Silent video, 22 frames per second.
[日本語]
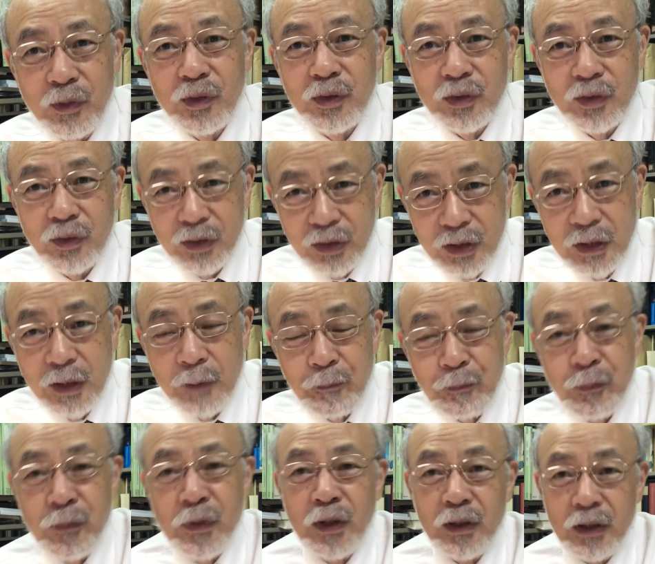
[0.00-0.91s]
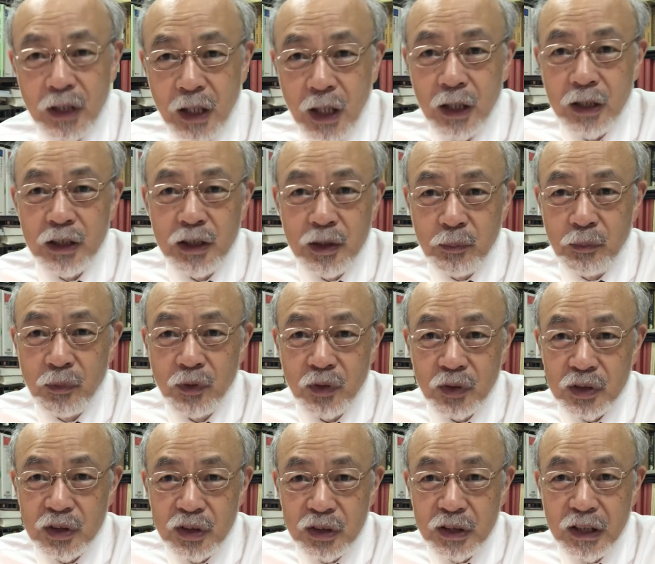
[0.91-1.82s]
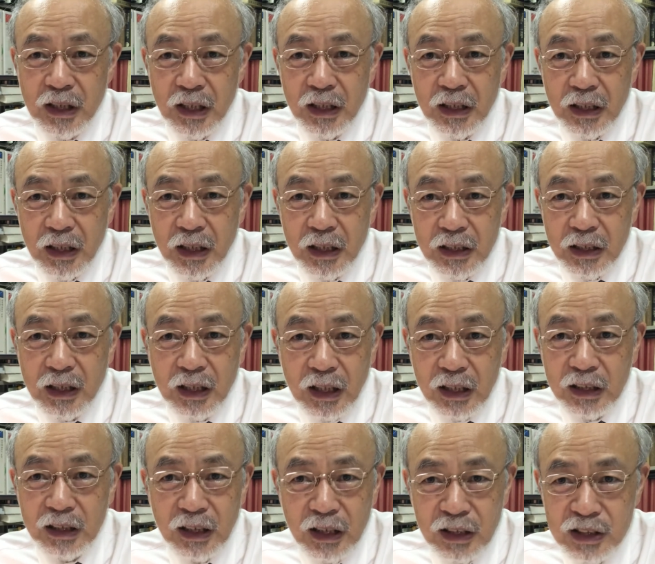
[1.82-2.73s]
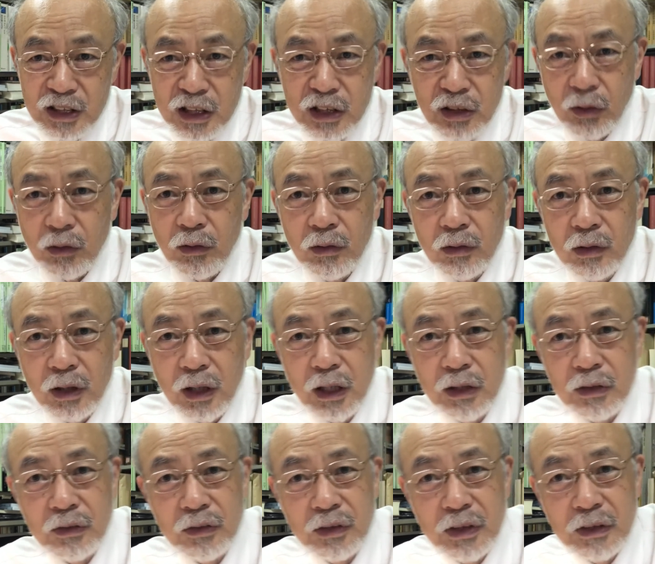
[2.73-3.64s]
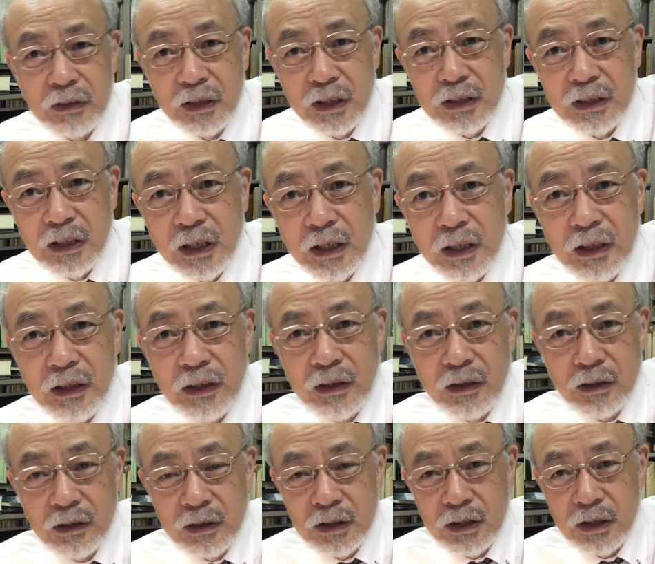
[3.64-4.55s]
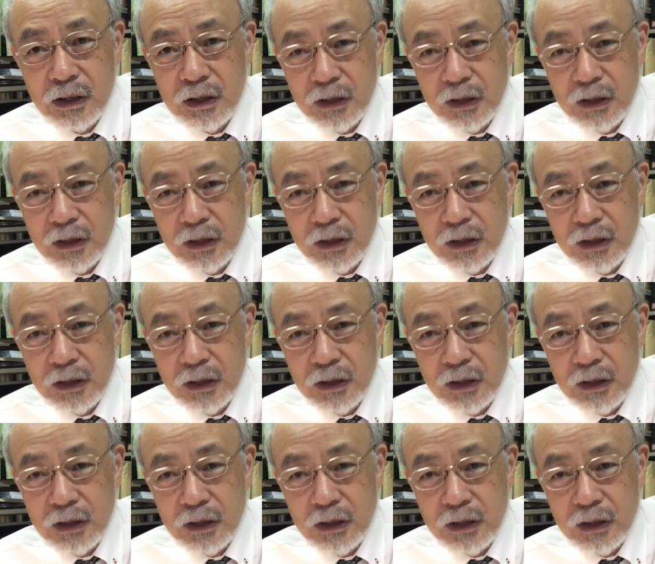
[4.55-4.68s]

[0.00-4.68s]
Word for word: のところにね何もつけない形と書いといてくださいよろしいです